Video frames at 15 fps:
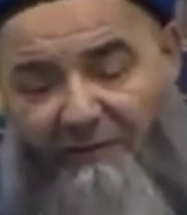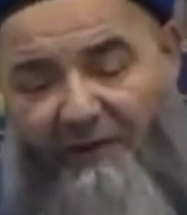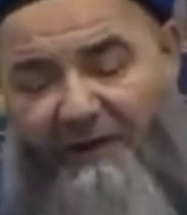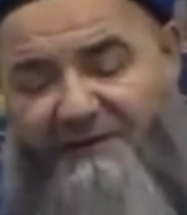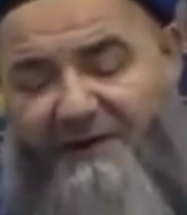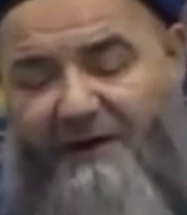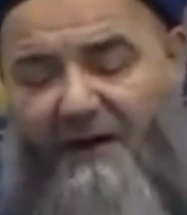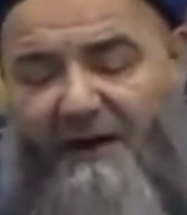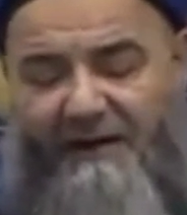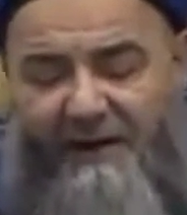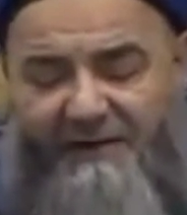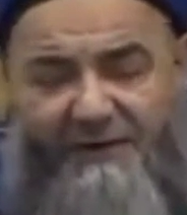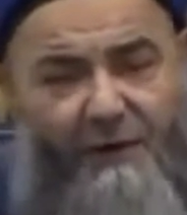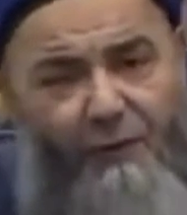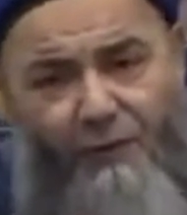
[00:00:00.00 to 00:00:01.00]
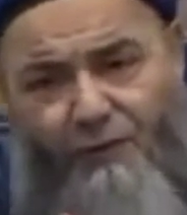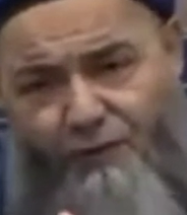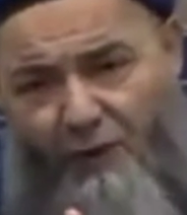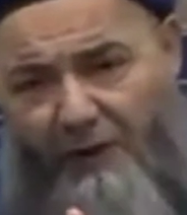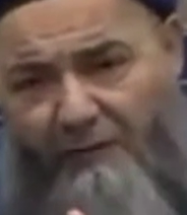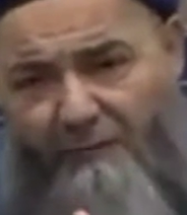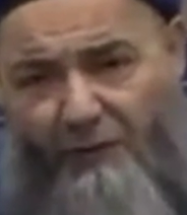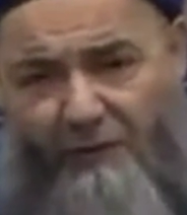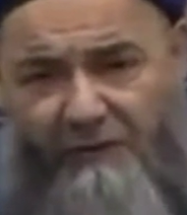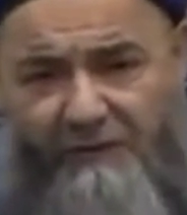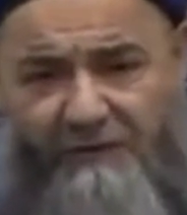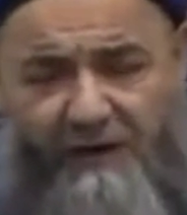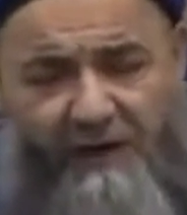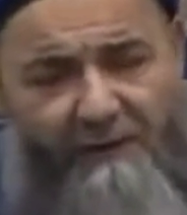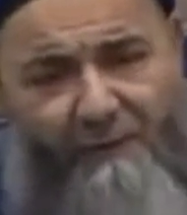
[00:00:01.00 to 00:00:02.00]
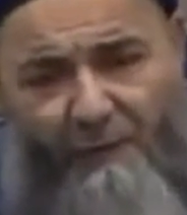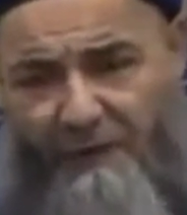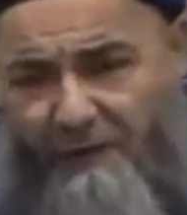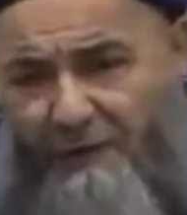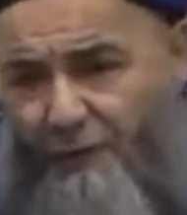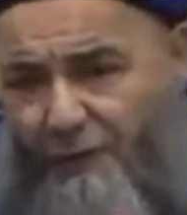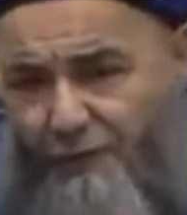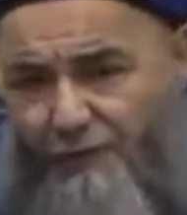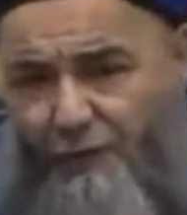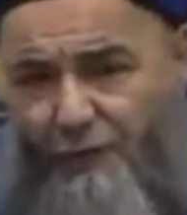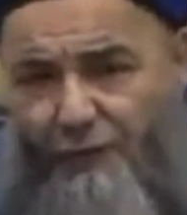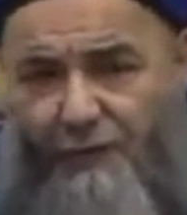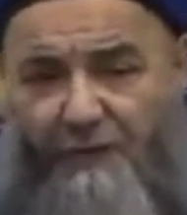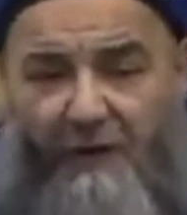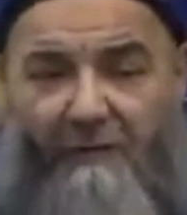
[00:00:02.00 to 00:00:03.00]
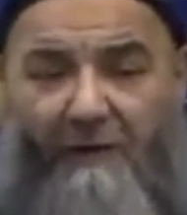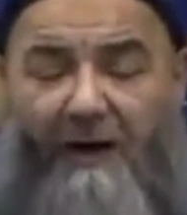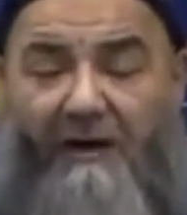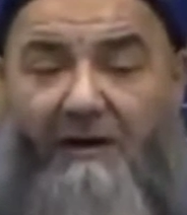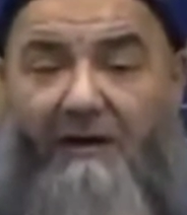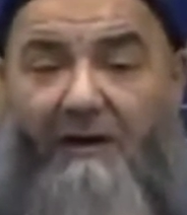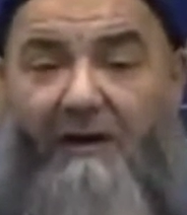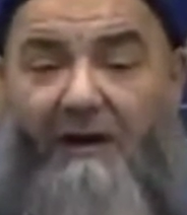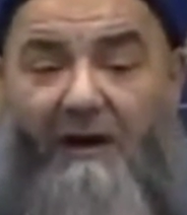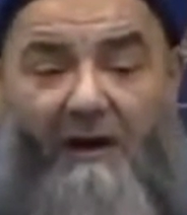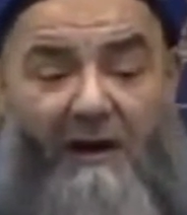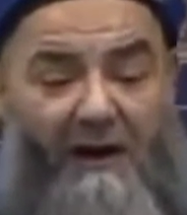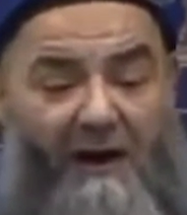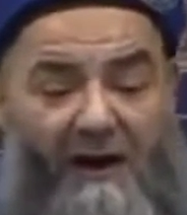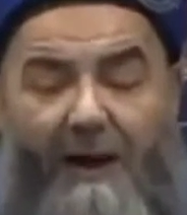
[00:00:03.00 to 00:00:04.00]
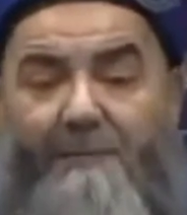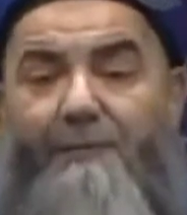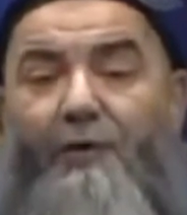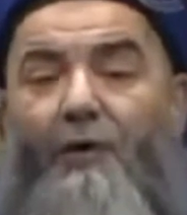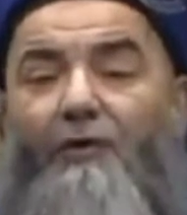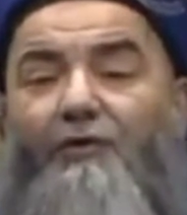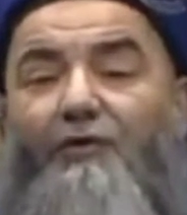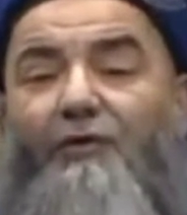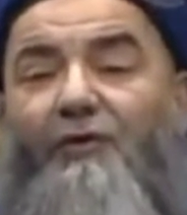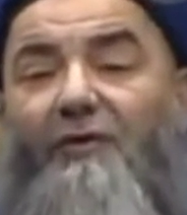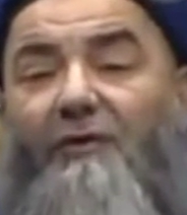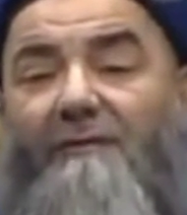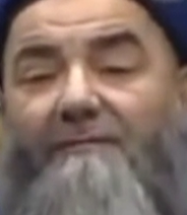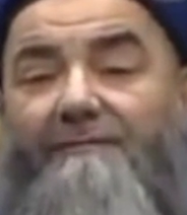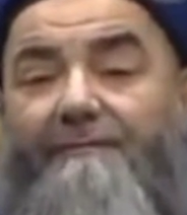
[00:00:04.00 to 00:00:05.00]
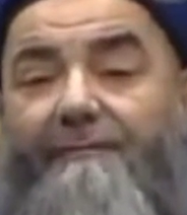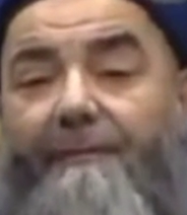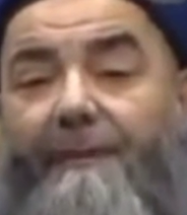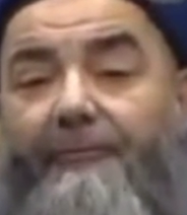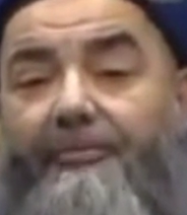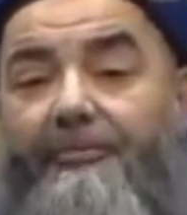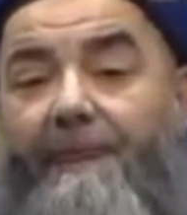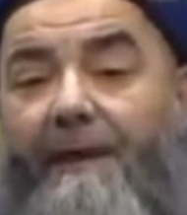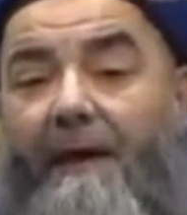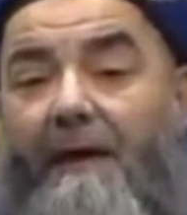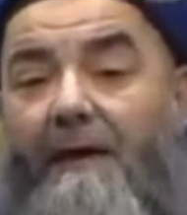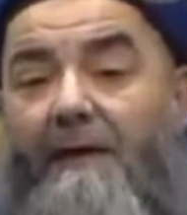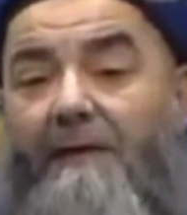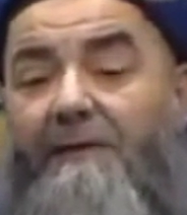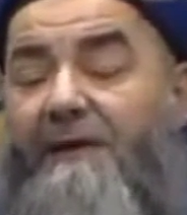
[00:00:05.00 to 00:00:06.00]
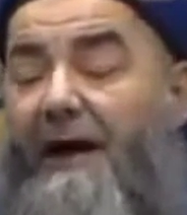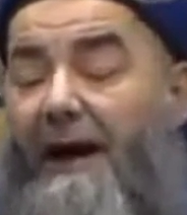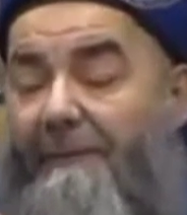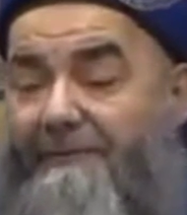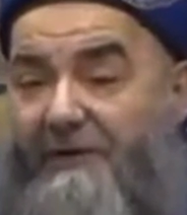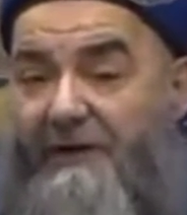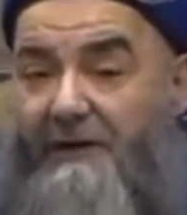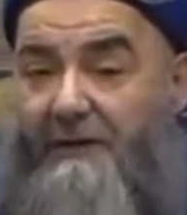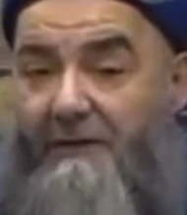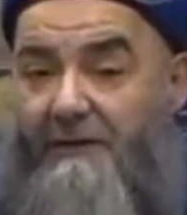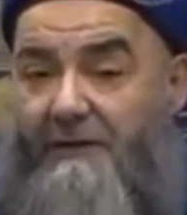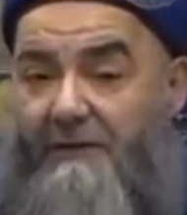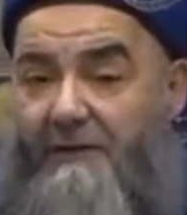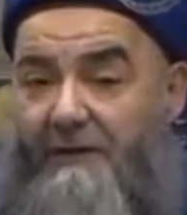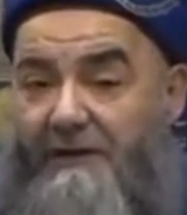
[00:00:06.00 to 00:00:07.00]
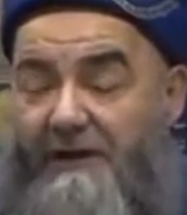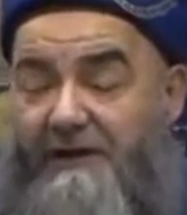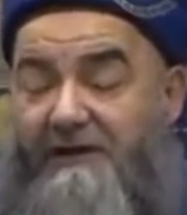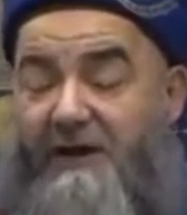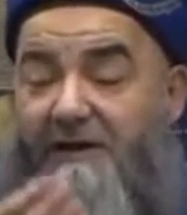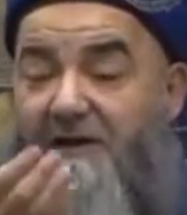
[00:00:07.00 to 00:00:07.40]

bazen aylarca. Görüşülemiyordu. Telefonla görüşülüyordu ama hep gördük. Ne yaptı? Gecenin